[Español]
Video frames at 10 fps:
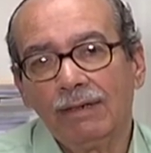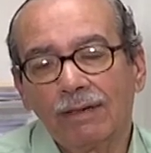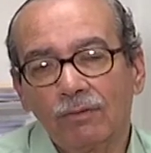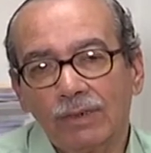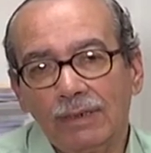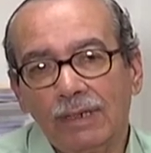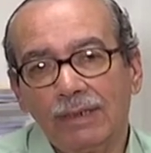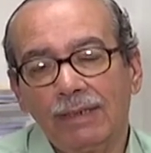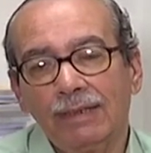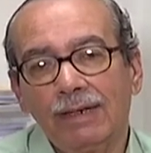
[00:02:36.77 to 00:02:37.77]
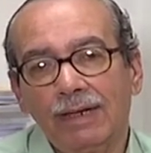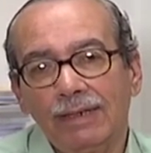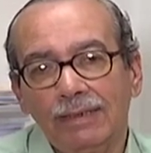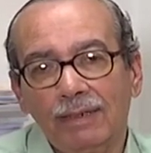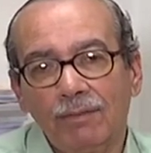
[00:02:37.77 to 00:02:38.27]
en la cotidianidad de la
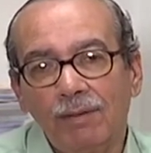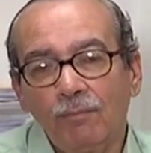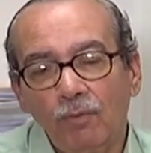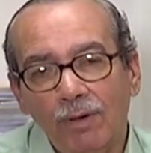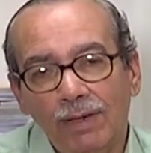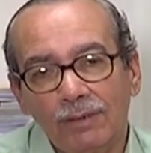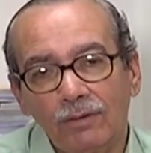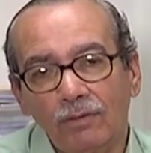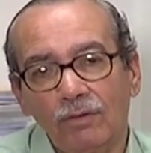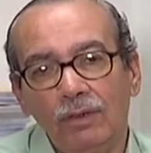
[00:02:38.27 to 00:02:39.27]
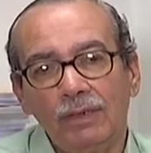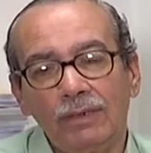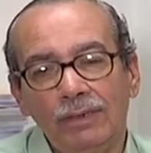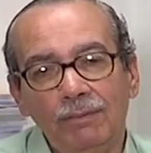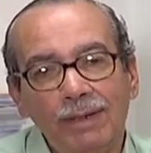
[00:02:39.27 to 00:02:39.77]
gente va empujando
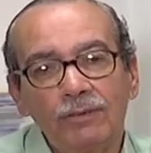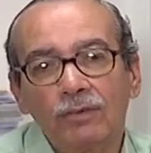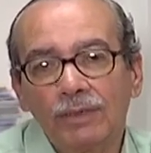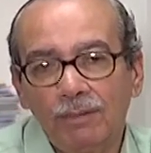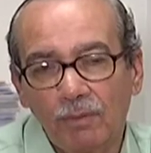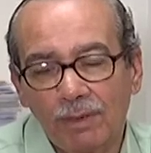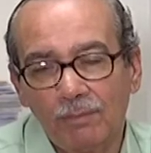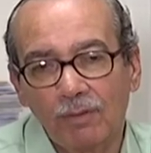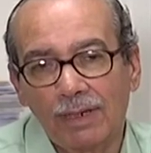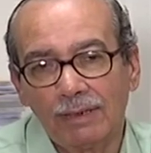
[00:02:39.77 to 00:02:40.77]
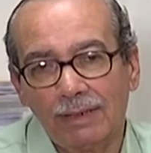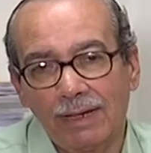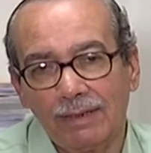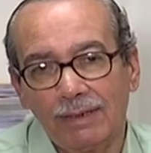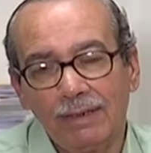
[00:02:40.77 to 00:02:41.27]
diversos tipos de
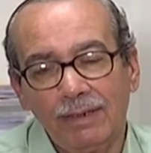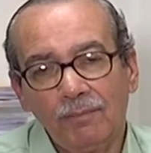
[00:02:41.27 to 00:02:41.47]
modalidades